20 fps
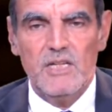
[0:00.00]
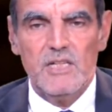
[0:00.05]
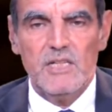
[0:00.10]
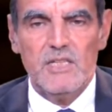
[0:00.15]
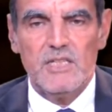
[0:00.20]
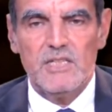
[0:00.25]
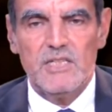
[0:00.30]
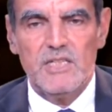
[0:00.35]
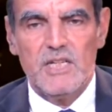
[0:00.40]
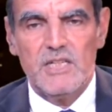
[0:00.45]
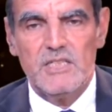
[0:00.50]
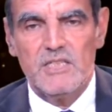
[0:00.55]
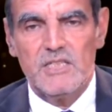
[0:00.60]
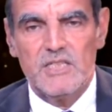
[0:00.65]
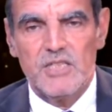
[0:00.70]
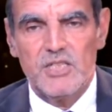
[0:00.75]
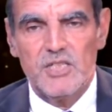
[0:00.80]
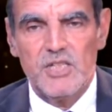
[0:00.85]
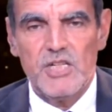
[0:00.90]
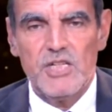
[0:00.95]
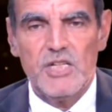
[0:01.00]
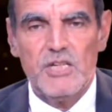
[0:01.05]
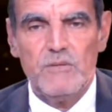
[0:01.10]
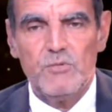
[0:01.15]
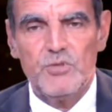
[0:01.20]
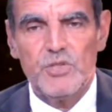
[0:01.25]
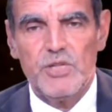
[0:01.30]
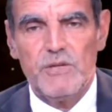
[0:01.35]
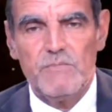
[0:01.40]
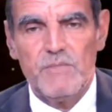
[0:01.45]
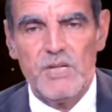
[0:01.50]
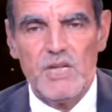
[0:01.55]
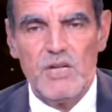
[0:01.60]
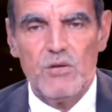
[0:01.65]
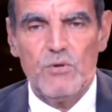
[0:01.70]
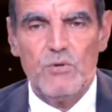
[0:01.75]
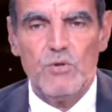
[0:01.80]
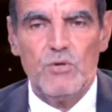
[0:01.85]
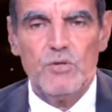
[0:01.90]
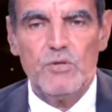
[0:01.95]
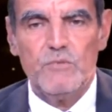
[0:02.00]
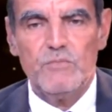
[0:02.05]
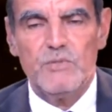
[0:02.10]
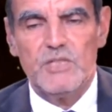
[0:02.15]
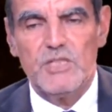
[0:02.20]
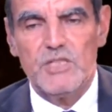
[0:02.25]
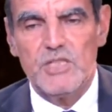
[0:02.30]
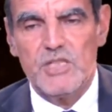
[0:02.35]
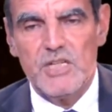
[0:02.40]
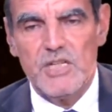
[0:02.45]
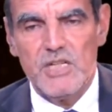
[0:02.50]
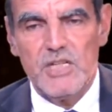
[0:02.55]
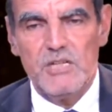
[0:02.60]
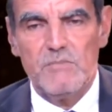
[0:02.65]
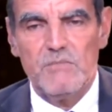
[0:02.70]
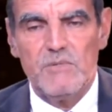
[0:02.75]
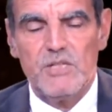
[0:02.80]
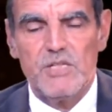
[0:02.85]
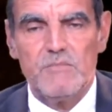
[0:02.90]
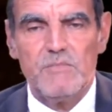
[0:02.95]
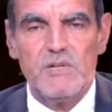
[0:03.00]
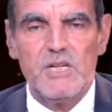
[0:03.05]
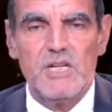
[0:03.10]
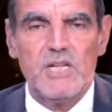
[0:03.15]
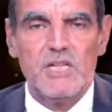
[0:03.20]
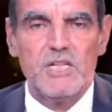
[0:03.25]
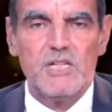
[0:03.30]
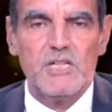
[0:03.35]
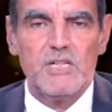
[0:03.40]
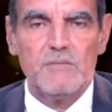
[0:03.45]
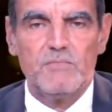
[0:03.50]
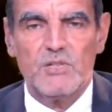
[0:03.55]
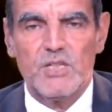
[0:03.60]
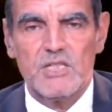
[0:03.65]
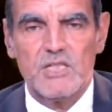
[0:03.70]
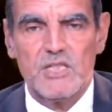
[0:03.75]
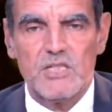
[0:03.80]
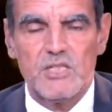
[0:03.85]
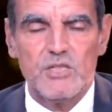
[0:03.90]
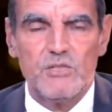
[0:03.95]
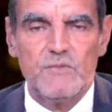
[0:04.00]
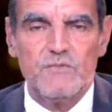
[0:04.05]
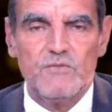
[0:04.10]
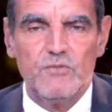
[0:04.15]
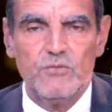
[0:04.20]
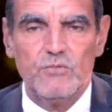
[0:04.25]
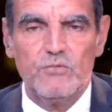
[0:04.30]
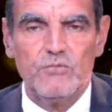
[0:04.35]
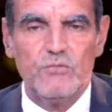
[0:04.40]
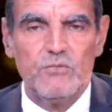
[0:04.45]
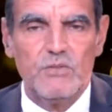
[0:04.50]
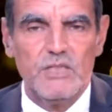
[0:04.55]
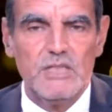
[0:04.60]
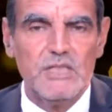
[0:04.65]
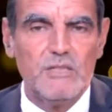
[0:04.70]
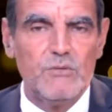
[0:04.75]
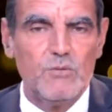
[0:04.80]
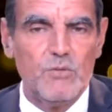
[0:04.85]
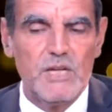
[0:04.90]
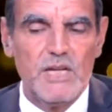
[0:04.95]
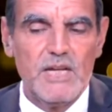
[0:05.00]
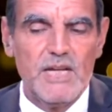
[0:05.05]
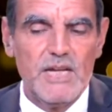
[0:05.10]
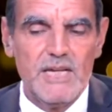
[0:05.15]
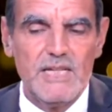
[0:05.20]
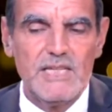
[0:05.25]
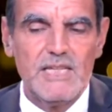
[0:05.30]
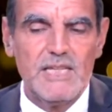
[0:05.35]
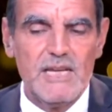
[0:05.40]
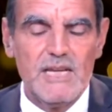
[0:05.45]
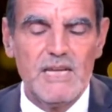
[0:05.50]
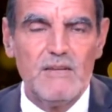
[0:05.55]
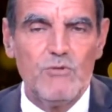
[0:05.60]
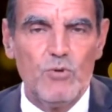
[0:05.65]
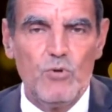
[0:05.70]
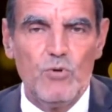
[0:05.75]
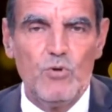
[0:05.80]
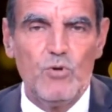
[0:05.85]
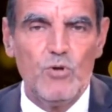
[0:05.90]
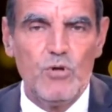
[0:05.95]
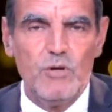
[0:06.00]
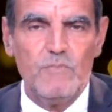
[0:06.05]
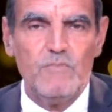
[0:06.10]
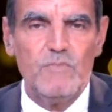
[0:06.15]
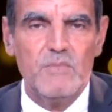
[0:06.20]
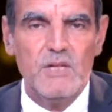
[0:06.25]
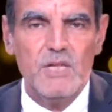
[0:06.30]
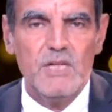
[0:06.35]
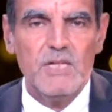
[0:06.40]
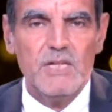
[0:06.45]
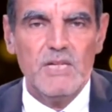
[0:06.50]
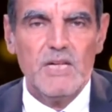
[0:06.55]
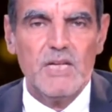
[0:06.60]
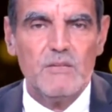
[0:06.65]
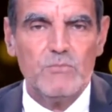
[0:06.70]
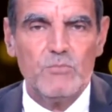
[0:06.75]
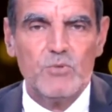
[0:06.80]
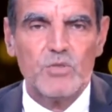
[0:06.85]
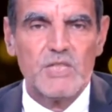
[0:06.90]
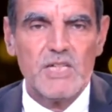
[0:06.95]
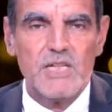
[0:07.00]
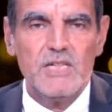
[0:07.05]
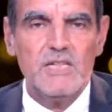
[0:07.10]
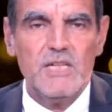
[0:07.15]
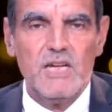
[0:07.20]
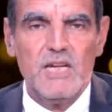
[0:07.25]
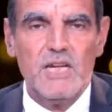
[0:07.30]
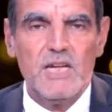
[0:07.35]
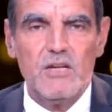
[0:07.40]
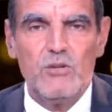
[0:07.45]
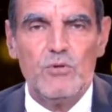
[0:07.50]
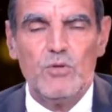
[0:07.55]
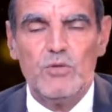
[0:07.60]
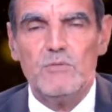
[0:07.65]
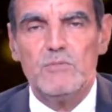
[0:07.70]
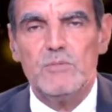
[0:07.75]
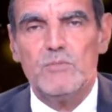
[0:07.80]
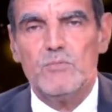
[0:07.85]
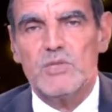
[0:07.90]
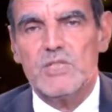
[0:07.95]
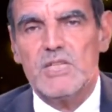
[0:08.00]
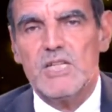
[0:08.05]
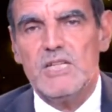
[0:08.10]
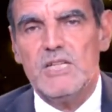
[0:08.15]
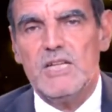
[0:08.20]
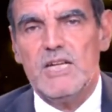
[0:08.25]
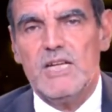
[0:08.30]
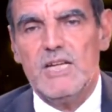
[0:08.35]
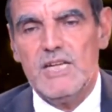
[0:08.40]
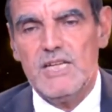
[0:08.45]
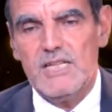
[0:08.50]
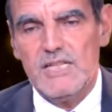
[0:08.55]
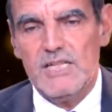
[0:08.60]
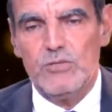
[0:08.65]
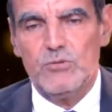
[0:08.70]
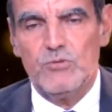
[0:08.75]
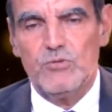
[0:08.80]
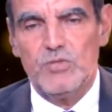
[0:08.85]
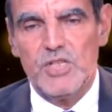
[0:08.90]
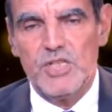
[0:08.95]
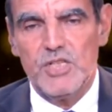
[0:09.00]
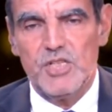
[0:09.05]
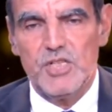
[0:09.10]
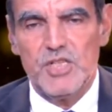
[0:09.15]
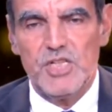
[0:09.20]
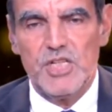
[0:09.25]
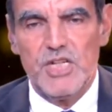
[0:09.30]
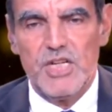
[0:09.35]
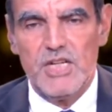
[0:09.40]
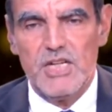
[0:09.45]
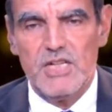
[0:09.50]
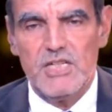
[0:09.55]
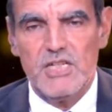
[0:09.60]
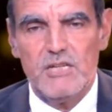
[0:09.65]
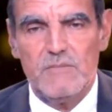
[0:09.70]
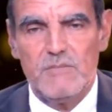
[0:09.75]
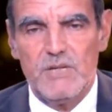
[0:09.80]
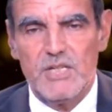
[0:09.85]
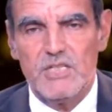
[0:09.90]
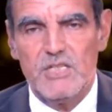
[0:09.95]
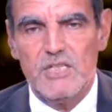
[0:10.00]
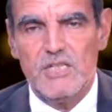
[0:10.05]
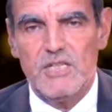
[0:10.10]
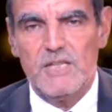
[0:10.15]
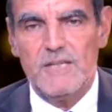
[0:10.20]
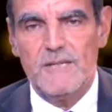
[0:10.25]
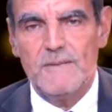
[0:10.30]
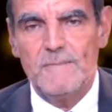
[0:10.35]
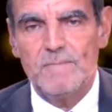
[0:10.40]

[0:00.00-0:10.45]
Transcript: يعني أن يتجنبوا جميع اللحوم وجميع جميع البراصيس الفود يعني وهذه اللحوم المصنعة اللحوم المصنعة هي تشجع هذه البكتيريا